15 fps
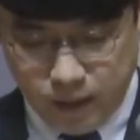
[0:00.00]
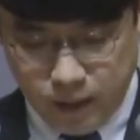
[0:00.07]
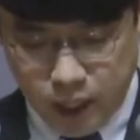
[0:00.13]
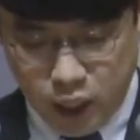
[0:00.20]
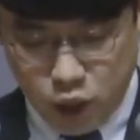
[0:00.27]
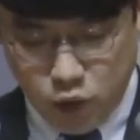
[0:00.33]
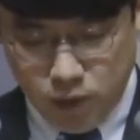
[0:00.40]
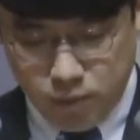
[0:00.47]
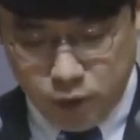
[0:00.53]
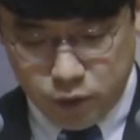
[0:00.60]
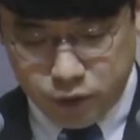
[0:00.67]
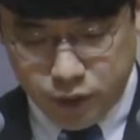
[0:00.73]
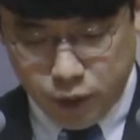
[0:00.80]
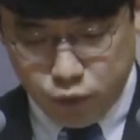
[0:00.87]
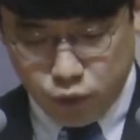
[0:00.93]
이 귀한
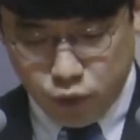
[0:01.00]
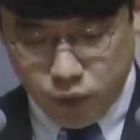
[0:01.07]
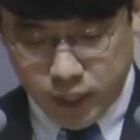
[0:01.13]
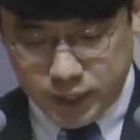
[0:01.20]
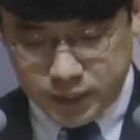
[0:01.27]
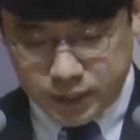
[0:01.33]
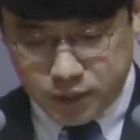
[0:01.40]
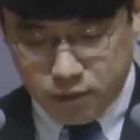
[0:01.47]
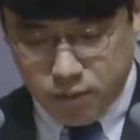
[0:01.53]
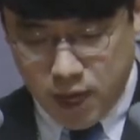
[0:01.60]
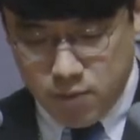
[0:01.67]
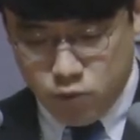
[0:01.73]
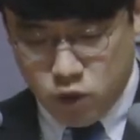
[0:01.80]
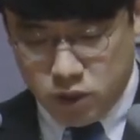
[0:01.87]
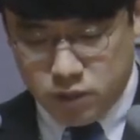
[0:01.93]
별들의 운동에 진정
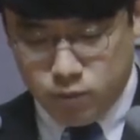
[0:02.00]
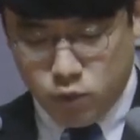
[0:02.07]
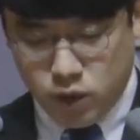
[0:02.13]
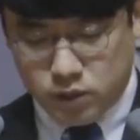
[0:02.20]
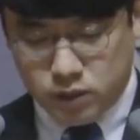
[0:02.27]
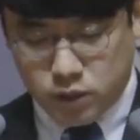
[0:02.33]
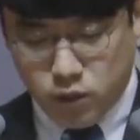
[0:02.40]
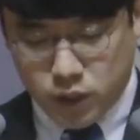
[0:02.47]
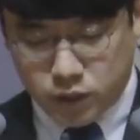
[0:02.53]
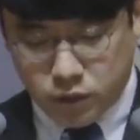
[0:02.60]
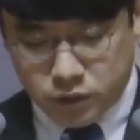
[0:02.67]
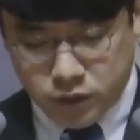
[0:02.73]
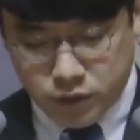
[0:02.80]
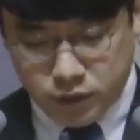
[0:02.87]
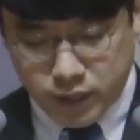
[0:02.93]
마음과 힘과 뜻과
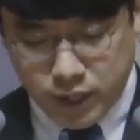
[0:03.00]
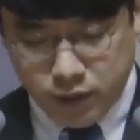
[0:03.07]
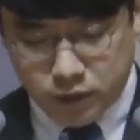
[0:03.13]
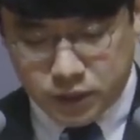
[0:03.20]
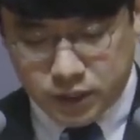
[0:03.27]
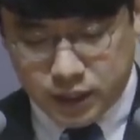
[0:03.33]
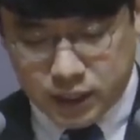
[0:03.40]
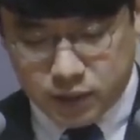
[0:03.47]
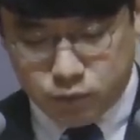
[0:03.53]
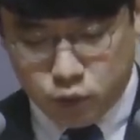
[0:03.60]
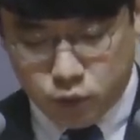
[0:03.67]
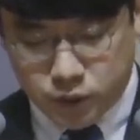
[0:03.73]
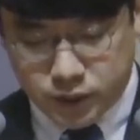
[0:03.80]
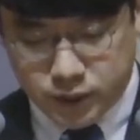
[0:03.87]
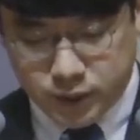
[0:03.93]
정성을 다해
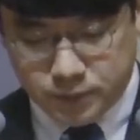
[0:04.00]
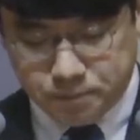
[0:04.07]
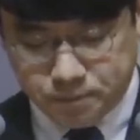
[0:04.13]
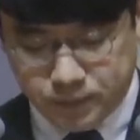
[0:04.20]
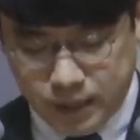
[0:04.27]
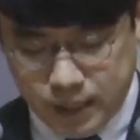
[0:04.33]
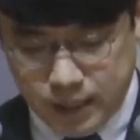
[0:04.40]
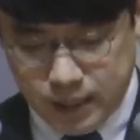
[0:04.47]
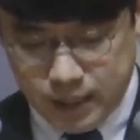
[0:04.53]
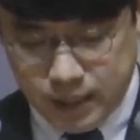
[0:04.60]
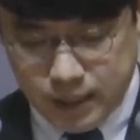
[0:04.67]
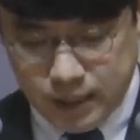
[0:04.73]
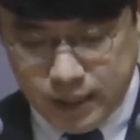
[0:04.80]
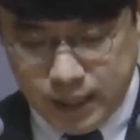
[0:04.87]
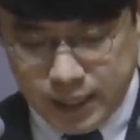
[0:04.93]
헌신하심으로써
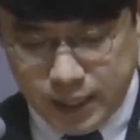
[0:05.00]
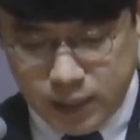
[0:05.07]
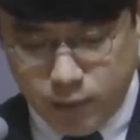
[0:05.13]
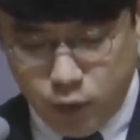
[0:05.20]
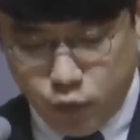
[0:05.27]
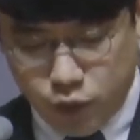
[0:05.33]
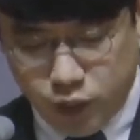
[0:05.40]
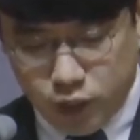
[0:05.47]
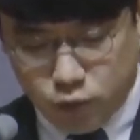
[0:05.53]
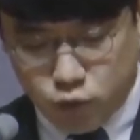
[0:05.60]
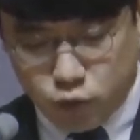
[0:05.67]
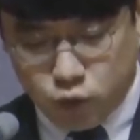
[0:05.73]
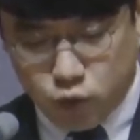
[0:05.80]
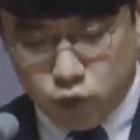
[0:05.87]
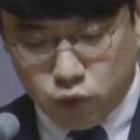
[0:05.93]
하나님의 위대한
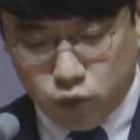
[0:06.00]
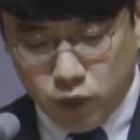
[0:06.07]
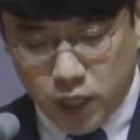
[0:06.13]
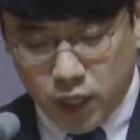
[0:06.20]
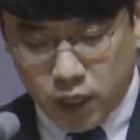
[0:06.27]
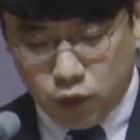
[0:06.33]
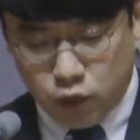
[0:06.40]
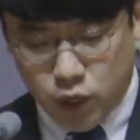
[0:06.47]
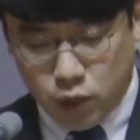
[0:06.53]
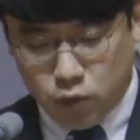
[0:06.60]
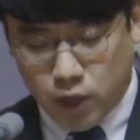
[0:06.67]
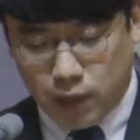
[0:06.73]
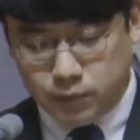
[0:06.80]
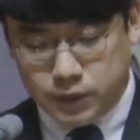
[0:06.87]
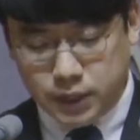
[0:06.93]
구속 운동에
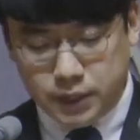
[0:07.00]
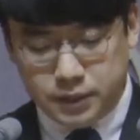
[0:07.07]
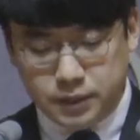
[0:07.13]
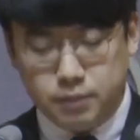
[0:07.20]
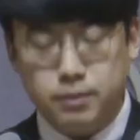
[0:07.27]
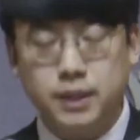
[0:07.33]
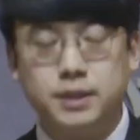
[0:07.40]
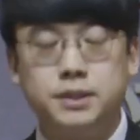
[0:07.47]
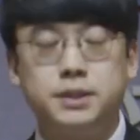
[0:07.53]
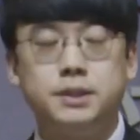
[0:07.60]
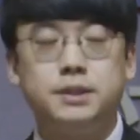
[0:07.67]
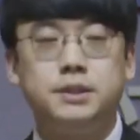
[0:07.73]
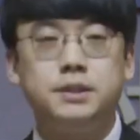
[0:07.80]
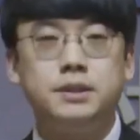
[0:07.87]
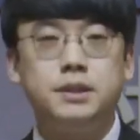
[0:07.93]
귀하고 값지게 쓰임
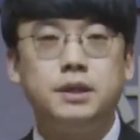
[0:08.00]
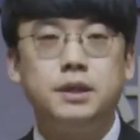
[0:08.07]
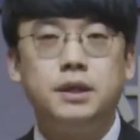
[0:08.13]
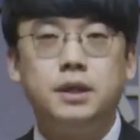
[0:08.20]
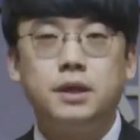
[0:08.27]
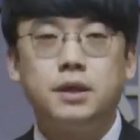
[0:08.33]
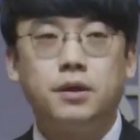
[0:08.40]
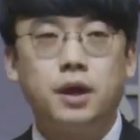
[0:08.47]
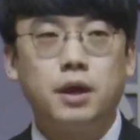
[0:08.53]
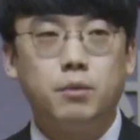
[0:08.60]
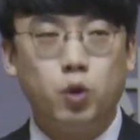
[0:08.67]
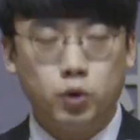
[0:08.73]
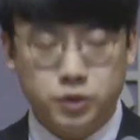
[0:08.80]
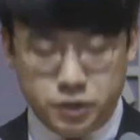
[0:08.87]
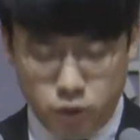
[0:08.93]
받으시는 경영의
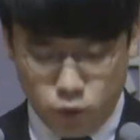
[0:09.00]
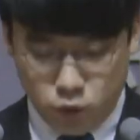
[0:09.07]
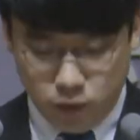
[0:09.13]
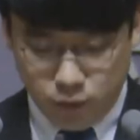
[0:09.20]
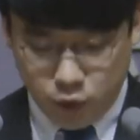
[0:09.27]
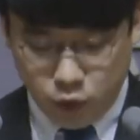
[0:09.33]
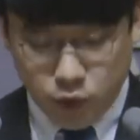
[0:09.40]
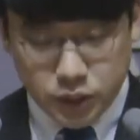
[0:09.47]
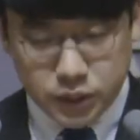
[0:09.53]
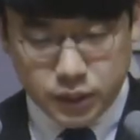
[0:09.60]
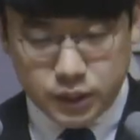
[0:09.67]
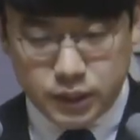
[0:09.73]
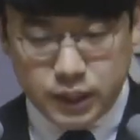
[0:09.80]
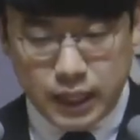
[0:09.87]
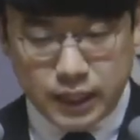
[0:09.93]
모든 성도님들이
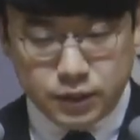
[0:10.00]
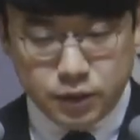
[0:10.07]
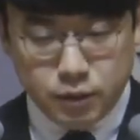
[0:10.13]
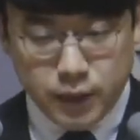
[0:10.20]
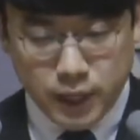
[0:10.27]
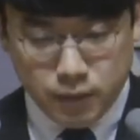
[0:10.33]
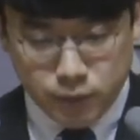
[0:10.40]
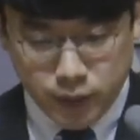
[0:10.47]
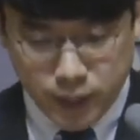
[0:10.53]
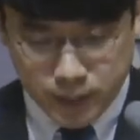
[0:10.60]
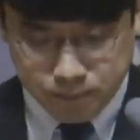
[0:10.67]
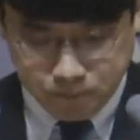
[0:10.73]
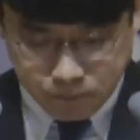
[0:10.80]
되시기를 간절히 바랍니다.